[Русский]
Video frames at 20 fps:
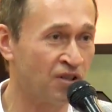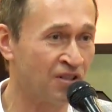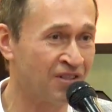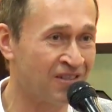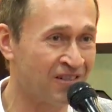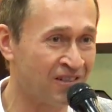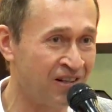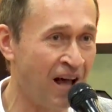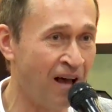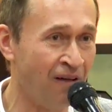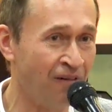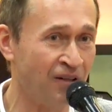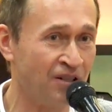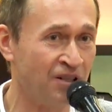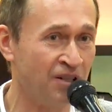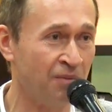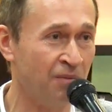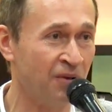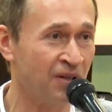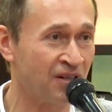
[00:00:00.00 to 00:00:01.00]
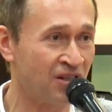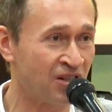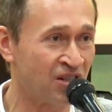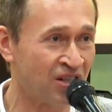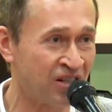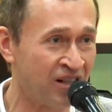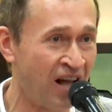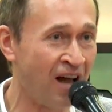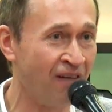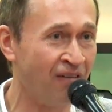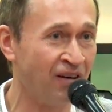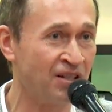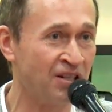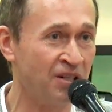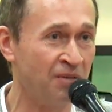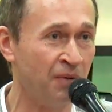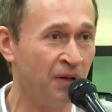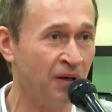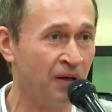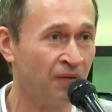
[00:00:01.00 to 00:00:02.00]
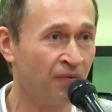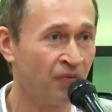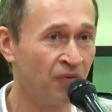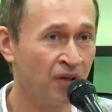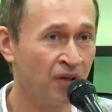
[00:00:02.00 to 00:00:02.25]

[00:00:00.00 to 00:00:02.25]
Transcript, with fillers: Слава Тебе! Слава Тебе!